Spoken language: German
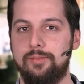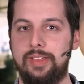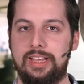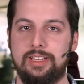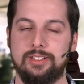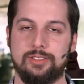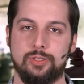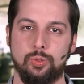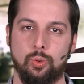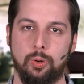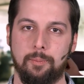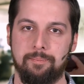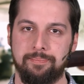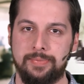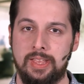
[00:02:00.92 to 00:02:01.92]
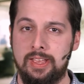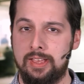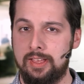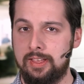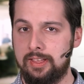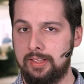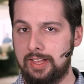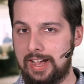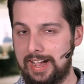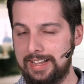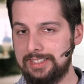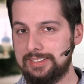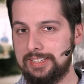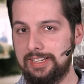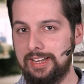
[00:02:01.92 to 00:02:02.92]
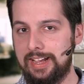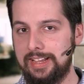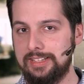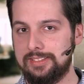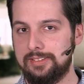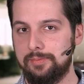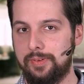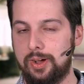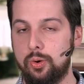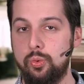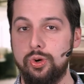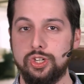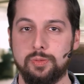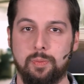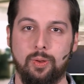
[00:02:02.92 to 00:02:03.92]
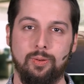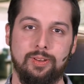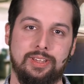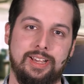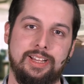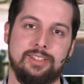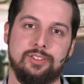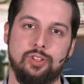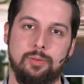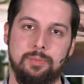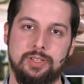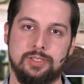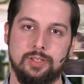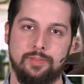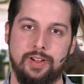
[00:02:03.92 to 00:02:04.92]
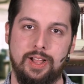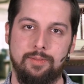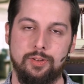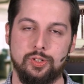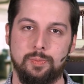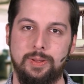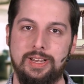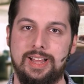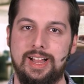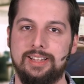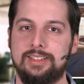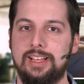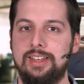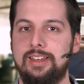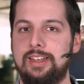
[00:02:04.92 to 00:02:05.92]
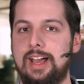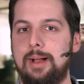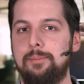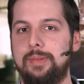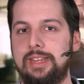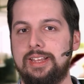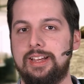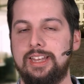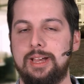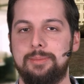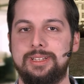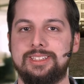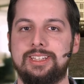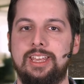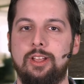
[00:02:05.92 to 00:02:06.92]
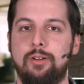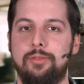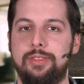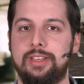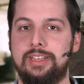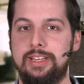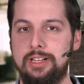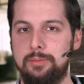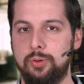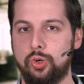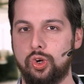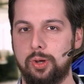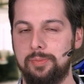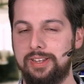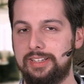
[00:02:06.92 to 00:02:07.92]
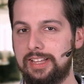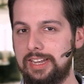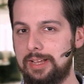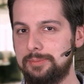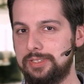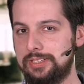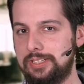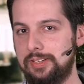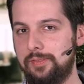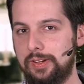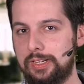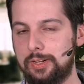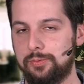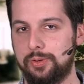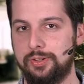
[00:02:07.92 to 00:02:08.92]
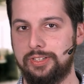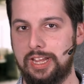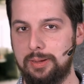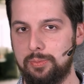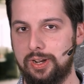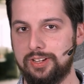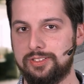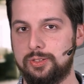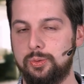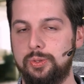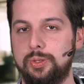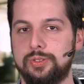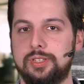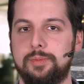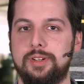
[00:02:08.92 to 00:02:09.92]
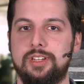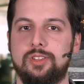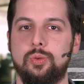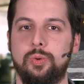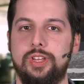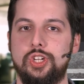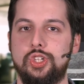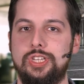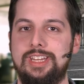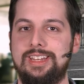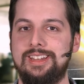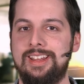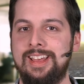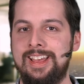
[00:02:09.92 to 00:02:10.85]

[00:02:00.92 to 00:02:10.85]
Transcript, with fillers: weggezogen. H1Z1 war ursprünglich ein Zombie-Survival-Spiel, hat dann einen Ableger namens King of the Kill bekommen. Dann haben sich die Entwickler von Daybreak Studios aber dazu entschieden,